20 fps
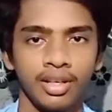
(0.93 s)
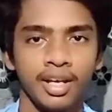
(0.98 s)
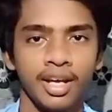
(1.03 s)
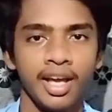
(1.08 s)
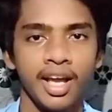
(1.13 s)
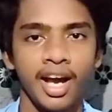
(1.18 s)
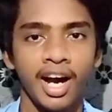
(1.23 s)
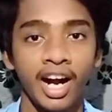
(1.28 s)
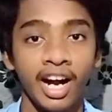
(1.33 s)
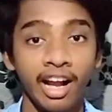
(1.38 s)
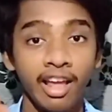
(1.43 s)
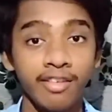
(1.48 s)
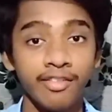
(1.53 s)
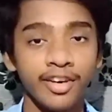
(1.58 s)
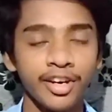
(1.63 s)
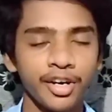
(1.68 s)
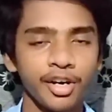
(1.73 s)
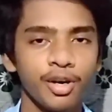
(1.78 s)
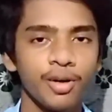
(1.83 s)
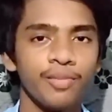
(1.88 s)

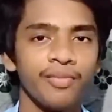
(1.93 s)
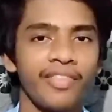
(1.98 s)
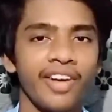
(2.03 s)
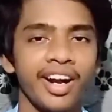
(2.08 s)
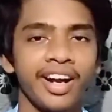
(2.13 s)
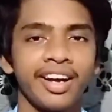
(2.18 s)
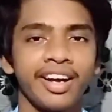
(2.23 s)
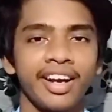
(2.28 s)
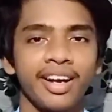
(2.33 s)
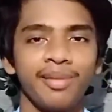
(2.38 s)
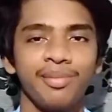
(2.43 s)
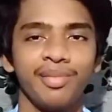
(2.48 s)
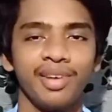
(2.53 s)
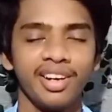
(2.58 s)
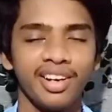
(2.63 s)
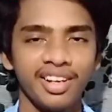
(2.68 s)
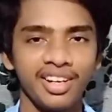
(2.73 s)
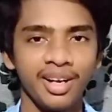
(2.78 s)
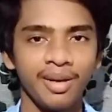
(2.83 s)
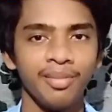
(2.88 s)
அனைவருக்கும் வணக்கம்
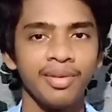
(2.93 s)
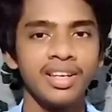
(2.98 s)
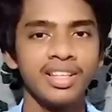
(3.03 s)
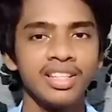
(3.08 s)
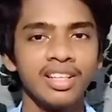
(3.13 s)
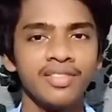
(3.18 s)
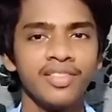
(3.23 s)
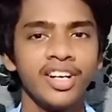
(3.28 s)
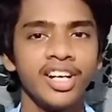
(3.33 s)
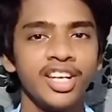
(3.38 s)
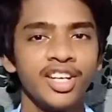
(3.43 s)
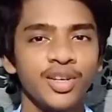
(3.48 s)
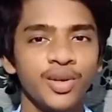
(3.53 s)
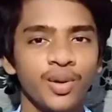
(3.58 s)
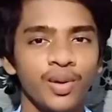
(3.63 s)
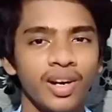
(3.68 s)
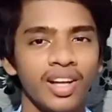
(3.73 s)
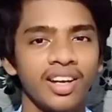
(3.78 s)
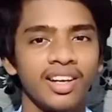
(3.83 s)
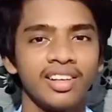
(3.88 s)
நம்ம இந்த வீடியோவில்
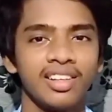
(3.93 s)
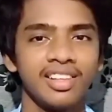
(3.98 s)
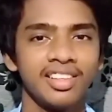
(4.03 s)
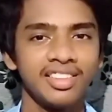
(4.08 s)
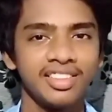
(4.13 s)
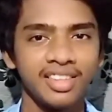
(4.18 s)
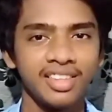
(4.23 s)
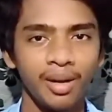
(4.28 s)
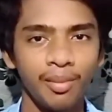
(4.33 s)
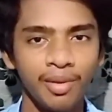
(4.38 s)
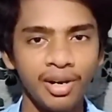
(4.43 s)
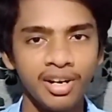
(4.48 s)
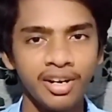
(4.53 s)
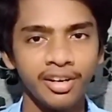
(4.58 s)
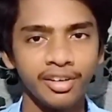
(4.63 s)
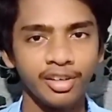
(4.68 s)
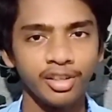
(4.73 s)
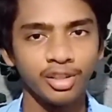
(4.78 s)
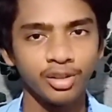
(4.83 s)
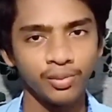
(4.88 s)
தமிழ்நாடு
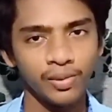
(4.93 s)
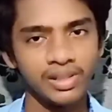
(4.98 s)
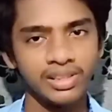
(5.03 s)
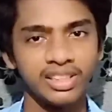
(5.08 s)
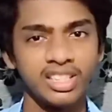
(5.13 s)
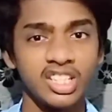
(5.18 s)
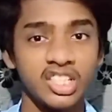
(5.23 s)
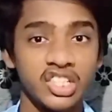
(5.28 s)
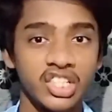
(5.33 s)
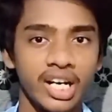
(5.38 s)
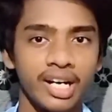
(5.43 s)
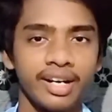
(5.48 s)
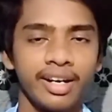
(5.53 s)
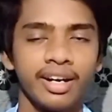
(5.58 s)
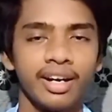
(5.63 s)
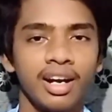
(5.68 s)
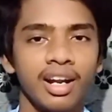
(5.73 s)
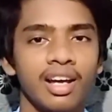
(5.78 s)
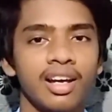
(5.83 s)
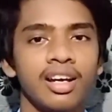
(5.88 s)
டுவெல்த் ஸ்டாண்டர்டில்
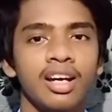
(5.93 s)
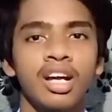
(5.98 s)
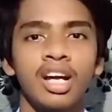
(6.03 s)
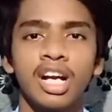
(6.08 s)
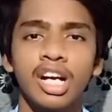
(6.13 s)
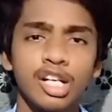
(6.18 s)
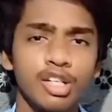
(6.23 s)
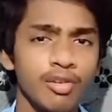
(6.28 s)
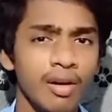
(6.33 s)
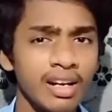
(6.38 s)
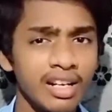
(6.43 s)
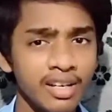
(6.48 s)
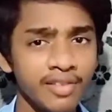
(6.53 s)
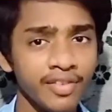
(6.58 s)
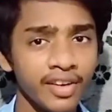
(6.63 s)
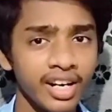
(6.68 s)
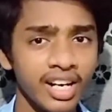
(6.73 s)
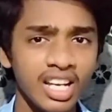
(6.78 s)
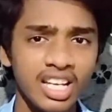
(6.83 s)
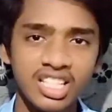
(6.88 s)
டுவெண்ட்டி ஃபைவ்
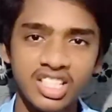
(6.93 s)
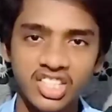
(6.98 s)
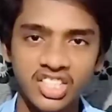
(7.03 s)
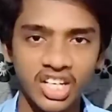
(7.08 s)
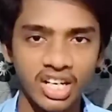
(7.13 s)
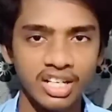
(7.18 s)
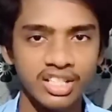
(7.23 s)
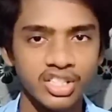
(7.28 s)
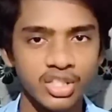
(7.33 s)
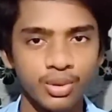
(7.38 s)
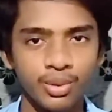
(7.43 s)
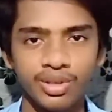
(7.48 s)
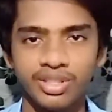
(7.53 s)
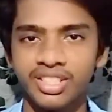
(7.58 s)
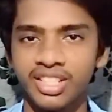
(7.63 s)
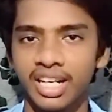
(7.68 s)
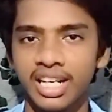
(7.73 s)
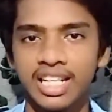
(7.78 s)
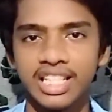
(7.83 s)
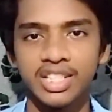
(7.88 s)
டேஸ் சேலஞ்சுன்னு ஒரு
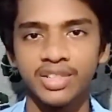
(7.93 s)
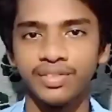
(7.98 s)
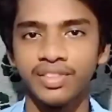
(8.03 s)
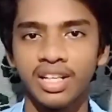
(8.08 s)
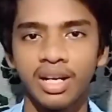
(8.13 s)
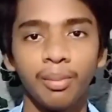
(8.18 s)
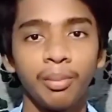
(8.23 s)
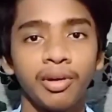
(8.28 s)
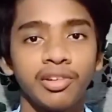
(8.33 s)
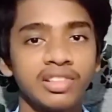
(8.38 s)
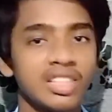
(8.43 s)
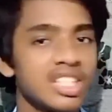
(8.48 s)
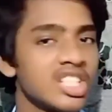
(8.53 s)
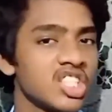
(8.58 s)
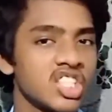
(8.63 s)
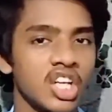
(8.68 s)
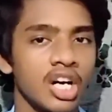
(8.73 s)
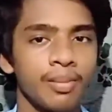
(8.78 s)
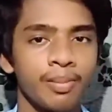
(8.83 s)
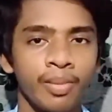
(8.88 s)
சேலஞ்சை வந்து நம்ம வந்து
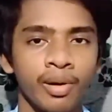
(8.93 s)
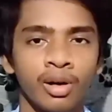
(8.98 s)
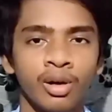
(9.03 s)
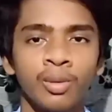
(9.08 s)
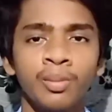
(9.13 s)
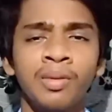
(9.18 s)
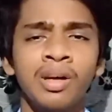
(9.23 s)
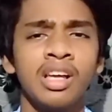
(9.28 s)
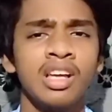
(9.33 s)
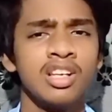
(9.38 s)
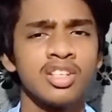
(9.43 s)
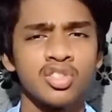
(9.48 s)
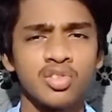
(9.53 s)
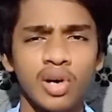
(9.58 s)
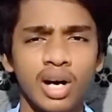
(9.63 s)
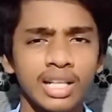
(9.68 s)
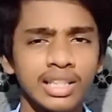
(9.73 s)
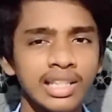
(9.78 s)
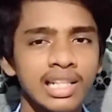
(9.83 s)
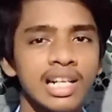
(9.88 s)
ஸ்டார்ட் பண்ணோம் ஸோ
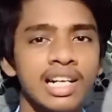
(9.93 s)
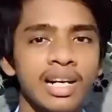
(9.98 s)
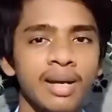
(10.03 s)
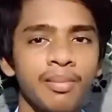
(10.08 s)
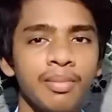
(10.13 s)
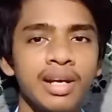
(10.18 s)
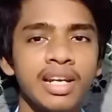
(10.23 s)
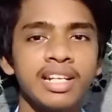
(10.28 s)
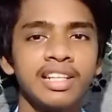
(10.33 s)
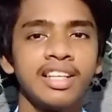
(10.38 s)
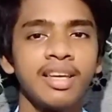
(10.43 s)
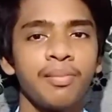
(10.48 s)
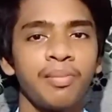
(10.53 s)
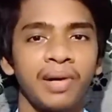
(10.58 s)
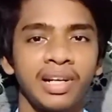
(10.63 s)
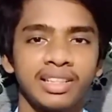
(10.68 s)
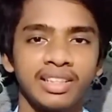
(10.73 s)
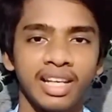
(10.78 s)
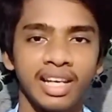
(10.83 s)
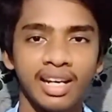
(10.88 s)
அதில் நம்ம இன்னைக்கு
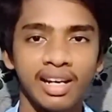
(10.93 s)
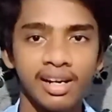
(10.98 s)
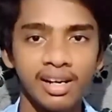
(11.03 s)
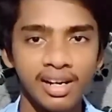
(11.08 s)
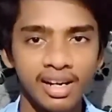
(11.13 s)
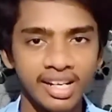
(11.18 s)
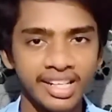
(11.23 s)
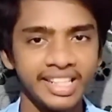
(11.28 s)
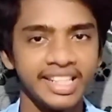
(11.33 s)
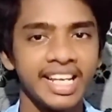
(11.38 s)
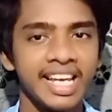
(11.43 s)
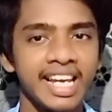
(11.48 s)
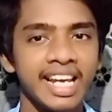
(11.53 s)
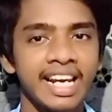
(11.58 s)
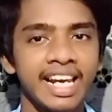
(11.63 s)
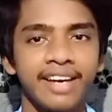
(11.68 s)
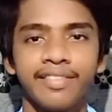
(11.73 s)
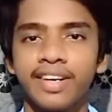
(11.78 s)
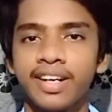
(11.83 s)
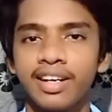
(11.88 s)
பார்த்தீங்கன்னா டே
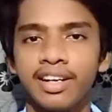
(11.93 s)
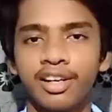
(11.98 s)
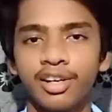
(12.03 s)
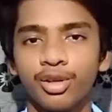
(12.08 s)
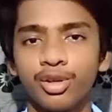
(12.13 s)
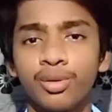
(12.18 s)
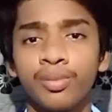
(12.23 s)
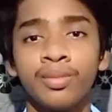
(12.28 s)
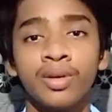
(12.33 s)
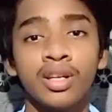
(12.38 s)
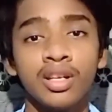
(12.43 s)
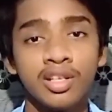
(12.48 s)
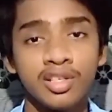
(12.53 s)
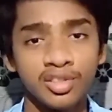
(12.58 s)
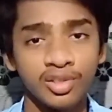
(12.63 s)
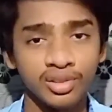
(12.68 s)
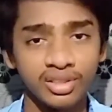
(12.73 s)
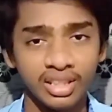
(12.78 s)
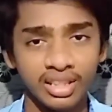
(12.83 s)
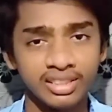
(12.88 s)
லெவனில் இருக்கும் ஸோ
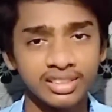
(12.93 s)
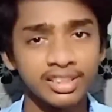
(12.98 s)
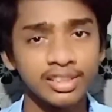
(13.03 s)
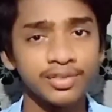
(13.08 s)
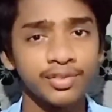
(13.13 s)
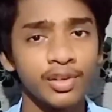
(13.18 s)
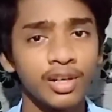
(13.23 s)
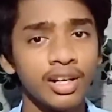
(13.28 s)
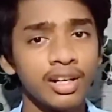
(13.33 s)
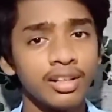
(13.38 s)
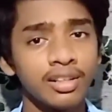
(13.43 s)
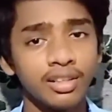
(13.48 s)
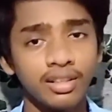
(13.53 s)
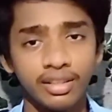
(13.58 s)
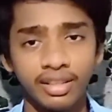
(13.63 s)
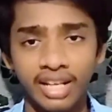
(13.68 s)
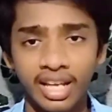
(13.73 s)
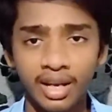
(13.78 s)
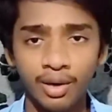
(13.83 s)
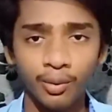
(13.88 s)
சக்ஸஸ்ஃபுல்லாக டே
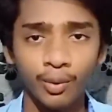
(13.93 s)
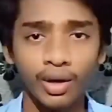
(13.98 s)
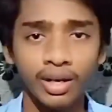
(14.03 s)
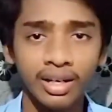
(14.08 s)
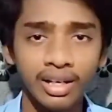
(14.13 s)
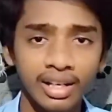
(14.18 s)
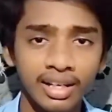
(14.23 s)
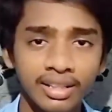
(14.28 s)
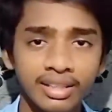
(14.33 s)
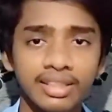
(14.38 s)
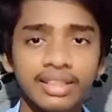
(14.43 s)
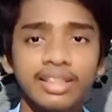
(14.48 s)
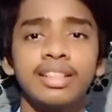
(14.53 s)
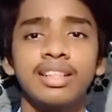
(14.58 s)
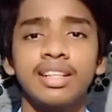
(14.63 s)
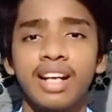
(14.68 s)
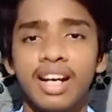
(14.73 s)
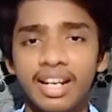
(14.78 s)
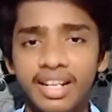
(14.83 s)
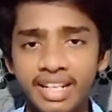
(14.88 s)
ஒன்ல இருந்து
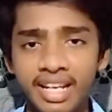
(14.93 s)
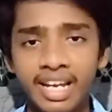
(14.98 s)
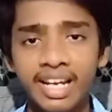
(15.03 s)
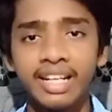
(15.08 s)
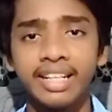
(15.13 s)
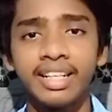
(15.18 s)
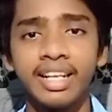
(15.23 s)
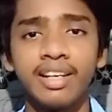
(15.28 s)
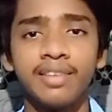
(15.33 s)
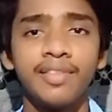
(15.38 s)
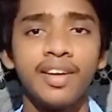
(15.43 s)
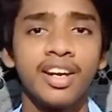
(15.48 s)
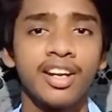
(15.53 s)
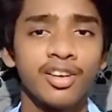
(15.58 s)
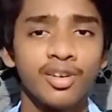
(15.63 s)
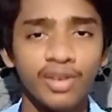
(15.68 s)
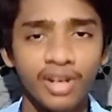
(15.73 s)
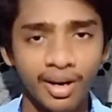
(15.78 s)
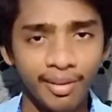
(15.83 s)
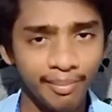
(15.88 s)
டே டென் வரைக்கும்
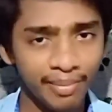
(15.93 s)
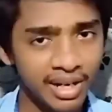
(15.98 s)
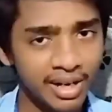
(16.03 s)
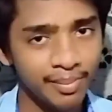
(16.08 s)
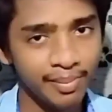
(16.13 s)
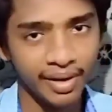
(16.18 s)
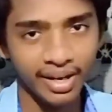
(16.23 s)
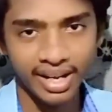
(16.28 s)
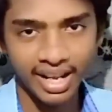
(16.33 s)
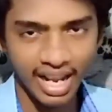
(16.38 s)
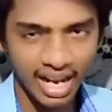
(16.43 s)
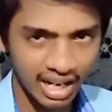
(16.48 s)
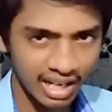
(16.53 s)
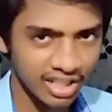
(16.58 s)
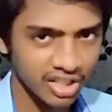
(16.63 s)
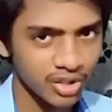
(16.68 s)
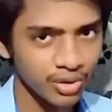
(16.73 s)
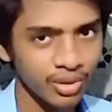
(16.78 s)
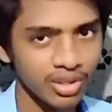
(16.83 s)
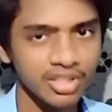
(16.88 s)
கம்ப்ளீட் பண்ண எல்லா
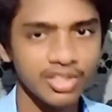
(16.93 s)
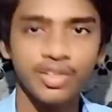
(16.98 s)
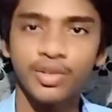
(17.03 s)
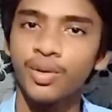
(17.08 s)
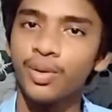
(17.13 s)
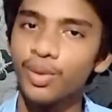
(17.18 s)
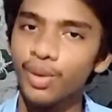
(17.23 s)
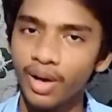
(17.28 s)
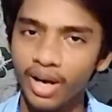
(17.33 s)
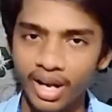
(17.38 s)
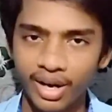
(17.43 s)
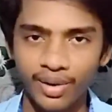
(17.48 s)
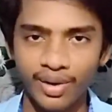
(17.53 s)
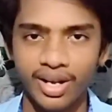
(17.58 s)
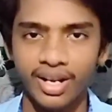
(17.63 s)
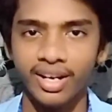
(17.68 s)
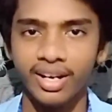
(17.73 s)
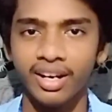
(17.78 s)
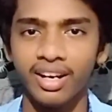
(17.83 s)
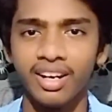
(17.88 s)
ஸ்டூடெண்ட்ஸ்க்கும் என்னுடைய
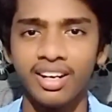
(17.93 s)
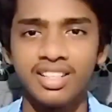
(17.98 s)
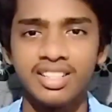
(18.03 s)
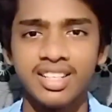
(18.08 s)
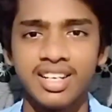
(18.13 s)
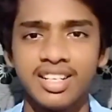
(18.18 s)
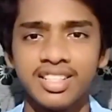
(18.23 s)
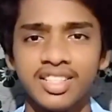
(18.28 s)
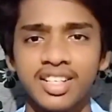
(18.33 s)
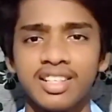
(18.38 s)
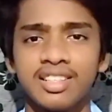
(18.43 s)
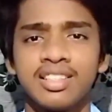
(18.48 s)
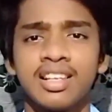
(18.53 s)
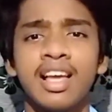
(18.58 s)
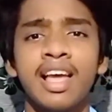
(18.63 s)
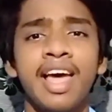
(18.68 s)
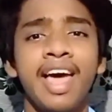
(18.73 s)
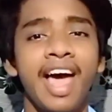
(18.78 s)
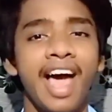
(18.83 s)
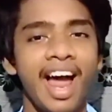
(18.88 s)
கங்க்ராச்சுலேஷன்ஸ்
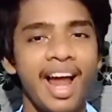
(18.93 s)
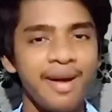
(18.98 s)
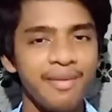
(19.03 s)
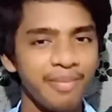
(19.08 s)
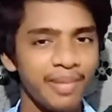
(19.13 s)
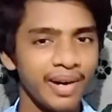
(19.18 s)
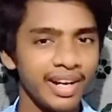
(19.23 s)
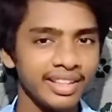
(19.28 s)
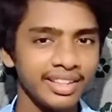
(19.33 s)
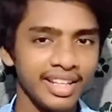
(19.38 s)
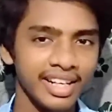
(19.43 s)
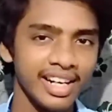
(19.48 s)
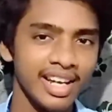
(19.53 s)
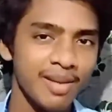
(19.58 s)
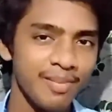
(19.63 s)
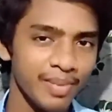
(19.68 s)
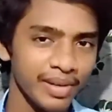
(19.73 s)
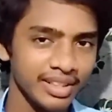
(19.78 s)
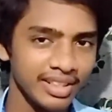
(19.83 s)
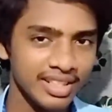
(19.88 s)
அண்ட் பார்த்தீங்கன்னா இப்போ
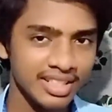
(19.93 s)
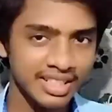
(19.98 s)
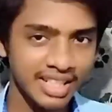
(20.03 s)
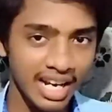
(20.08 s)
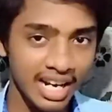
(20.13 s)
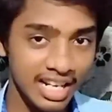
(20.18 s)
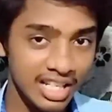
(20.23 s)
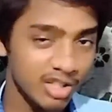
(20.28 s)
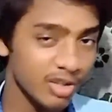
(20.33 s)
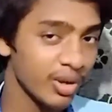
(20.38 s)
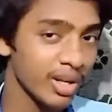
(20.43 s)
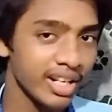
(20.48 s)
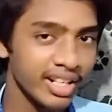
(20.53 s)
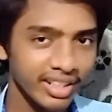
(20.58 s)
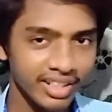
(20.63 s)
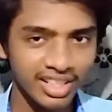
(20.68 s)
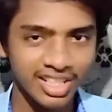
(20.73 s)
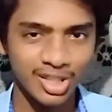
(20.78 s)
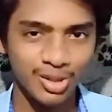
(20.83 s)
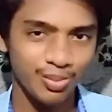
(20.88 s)
இந்த சேலஞ்சோட
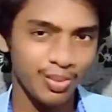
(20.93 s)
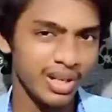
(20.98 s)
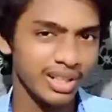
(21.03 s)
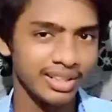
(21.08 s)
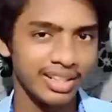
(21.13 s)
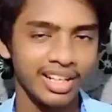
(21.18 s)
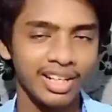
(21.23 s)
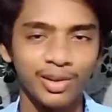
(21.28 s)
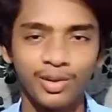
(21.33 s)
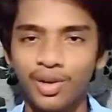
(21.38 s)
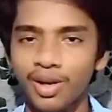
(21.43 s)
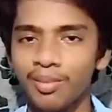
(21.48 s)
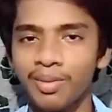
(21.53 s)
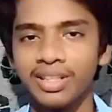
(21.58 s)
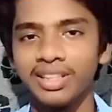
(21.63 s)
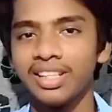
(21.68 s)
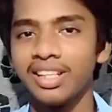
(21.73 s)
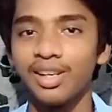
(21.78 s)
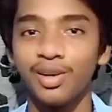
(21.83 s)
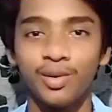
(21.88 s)
இன்ட்ரெஸ்ட் பார்த்தீங்கன்னா உங்கள்
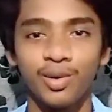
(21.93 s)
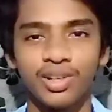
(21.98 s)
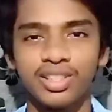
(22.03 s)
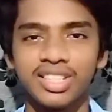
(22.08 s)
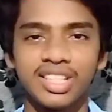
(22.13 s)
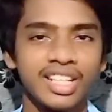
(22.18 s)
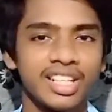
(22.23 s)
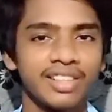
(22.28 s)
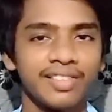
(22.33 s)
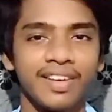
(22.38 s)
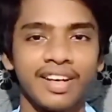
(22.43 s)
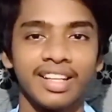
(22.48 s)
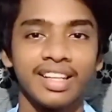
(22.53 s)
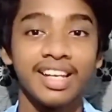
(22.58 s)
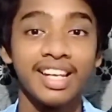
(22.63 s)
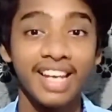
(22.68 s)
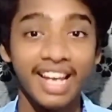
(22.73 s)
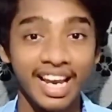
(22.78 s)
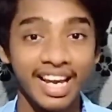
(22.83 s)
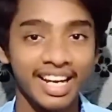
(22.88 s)
மத்தியில் குறைஞ்சிக்கிட்டு வரதை
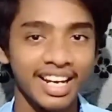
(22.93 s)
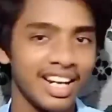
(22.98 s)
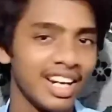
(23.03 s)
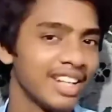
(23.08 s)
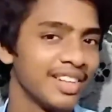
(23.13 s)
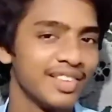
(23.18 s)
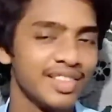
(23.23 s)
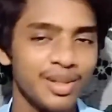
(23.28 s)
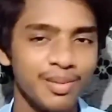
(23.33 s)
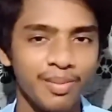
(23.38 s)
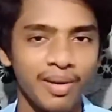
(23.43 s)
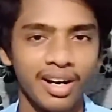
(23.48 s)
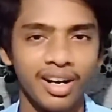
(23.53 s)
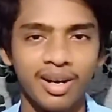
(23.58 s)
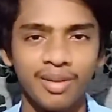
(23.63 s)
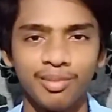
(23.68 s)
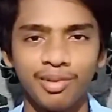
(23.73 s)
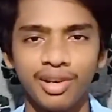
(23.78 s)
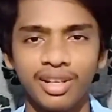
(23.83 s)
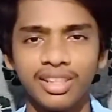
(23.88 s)
என்னால் வந்து பார்க்க
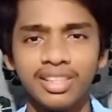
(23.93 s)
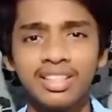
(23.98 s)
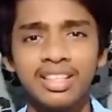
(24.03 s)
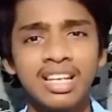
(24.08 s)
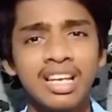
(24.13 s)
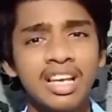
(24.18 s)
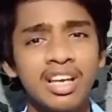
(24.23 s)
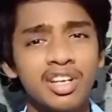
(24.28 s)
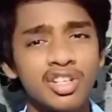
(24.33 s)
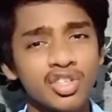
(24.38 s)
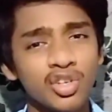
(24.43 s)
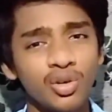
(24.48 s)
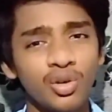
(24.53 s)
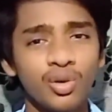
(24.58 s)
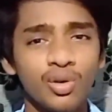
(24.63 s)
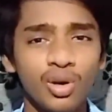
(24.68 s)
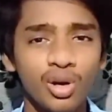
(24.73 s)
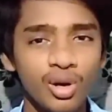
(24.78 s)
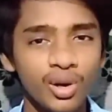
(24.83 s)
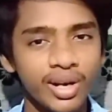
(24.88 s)
முடியுது ஸோ
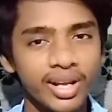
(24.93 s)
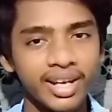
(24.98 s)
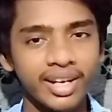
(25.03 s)
உங்களுடைய